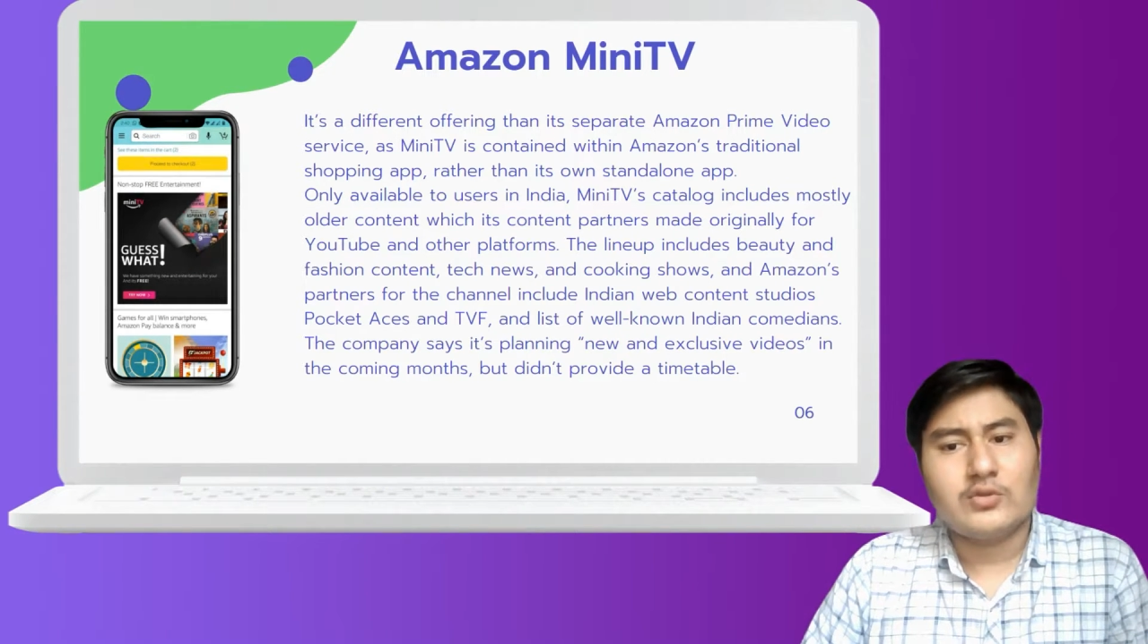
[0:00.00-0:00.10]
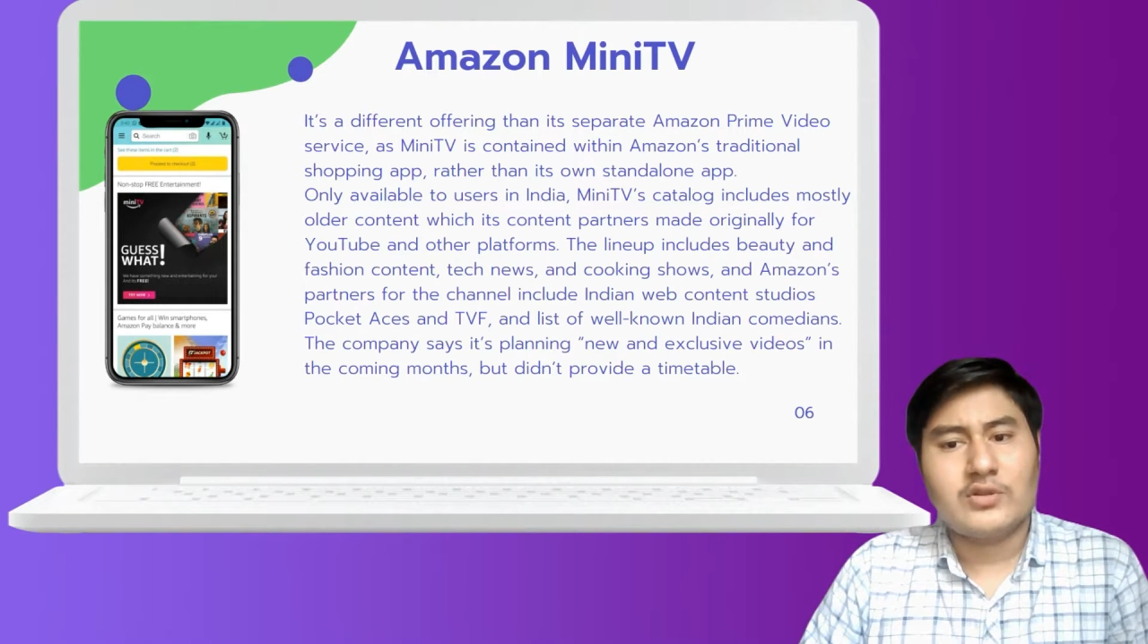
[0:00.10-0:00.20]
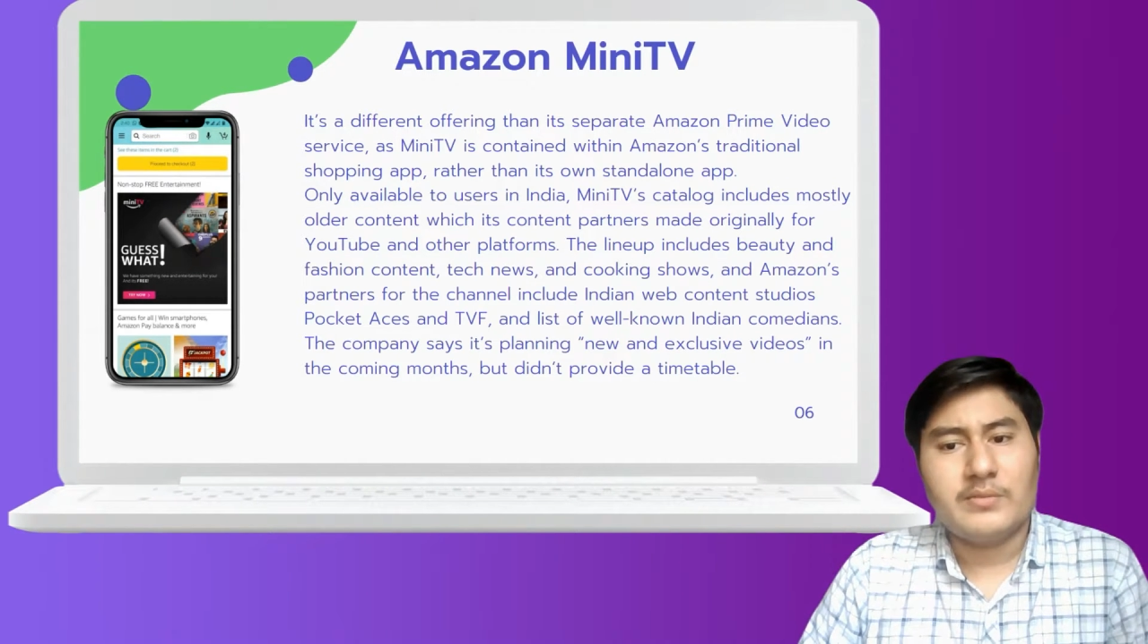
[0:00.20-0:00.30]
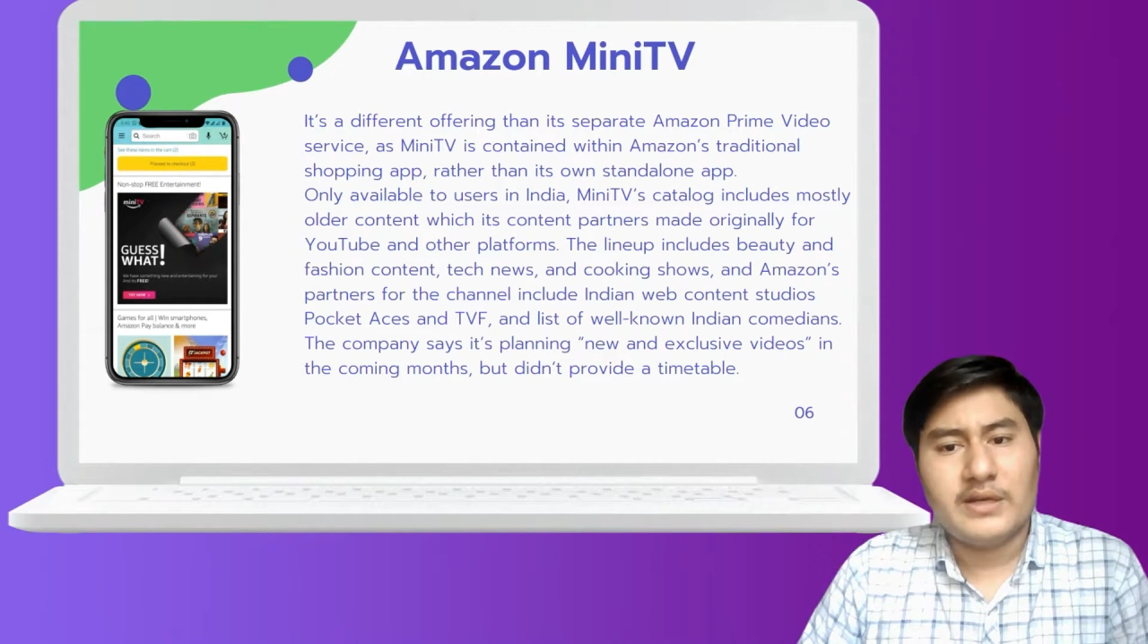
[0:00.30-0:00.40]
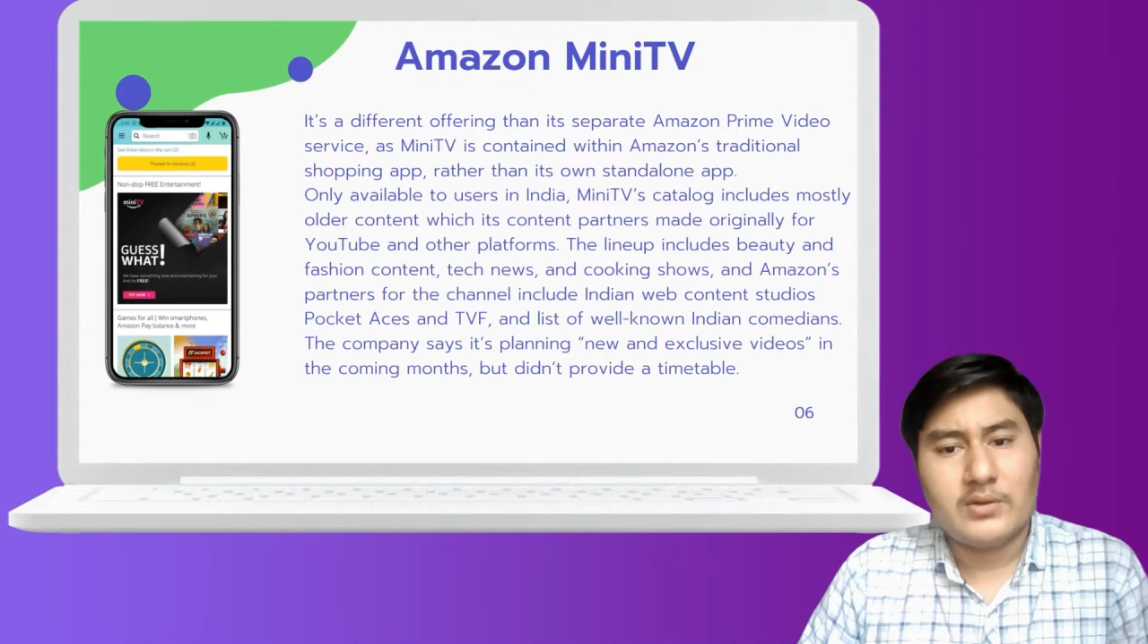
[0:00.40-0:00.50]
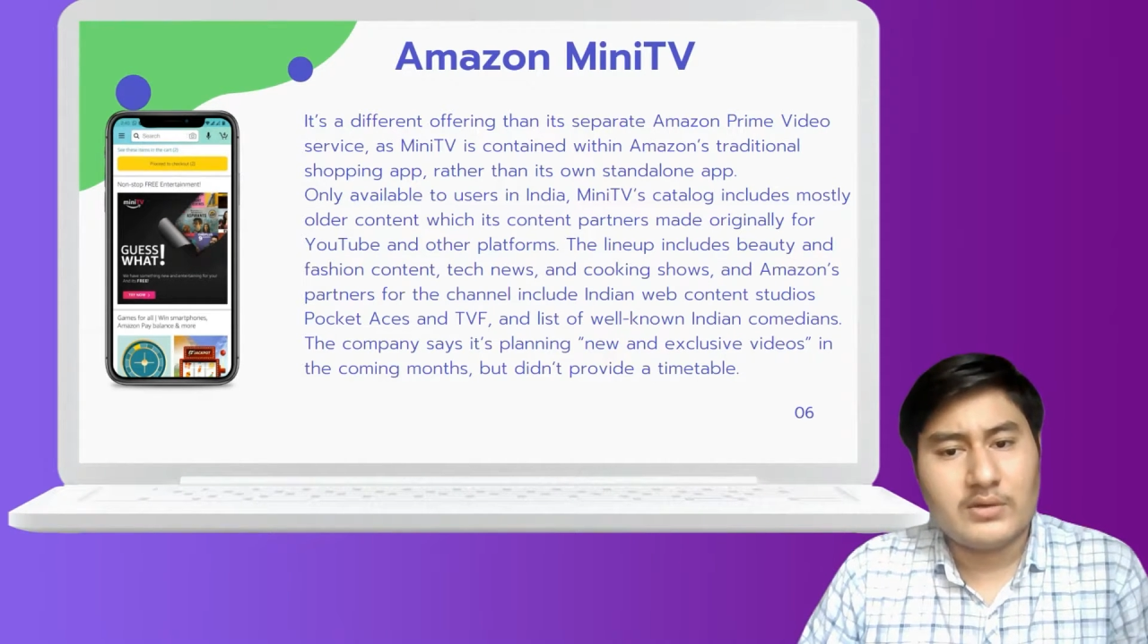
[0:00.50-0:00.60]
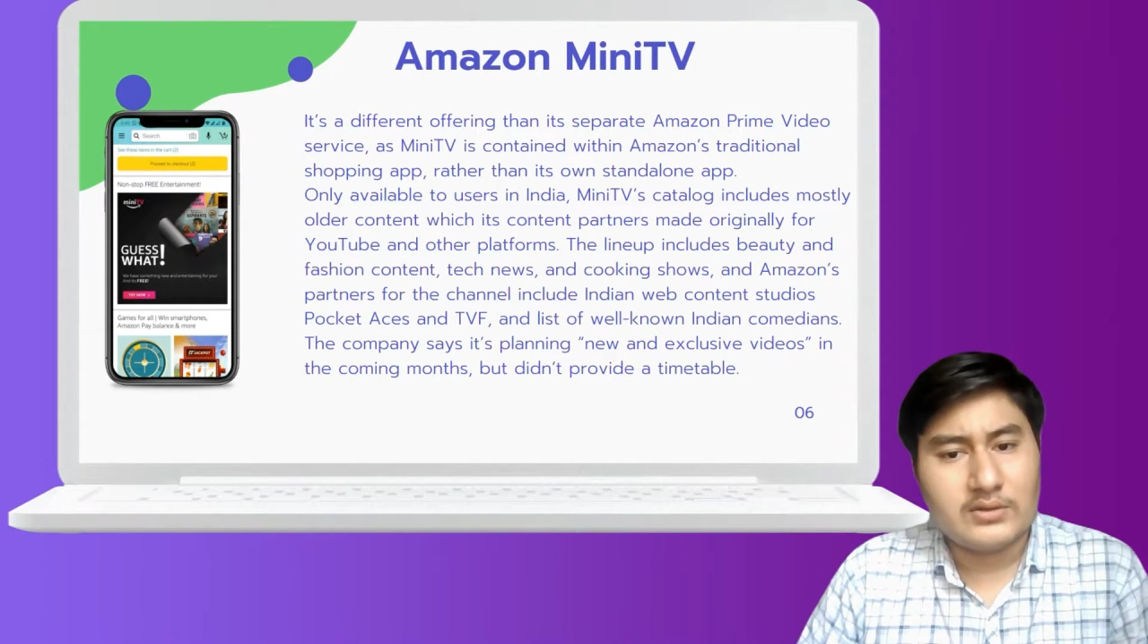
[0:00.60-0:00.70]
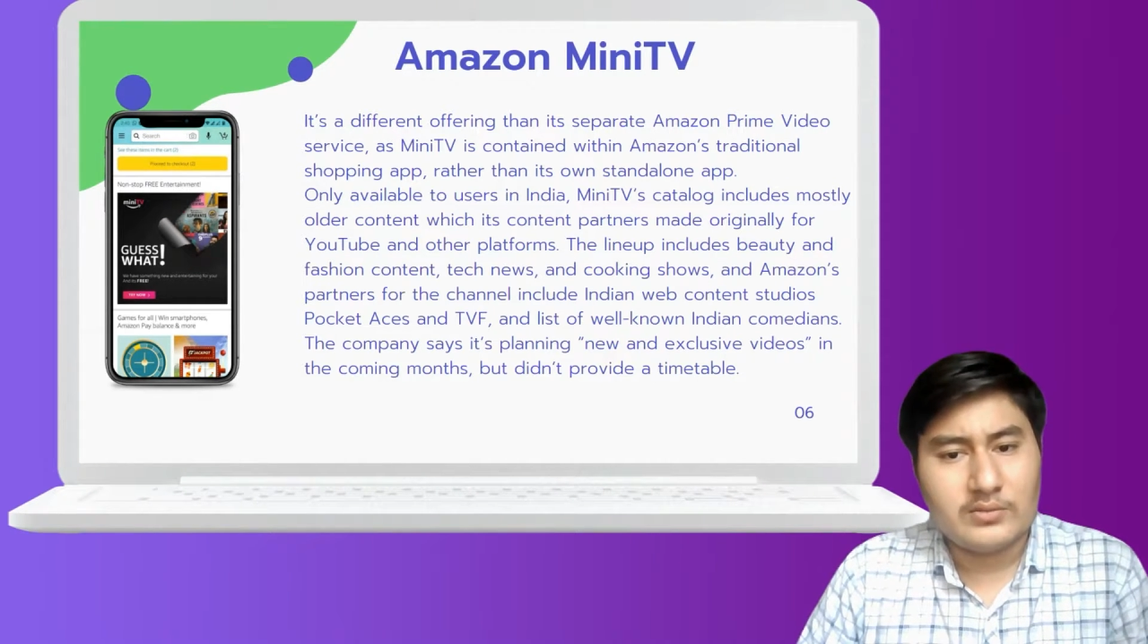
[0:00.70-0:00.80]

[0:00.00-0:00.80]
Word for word: कुछ अपडेट होगा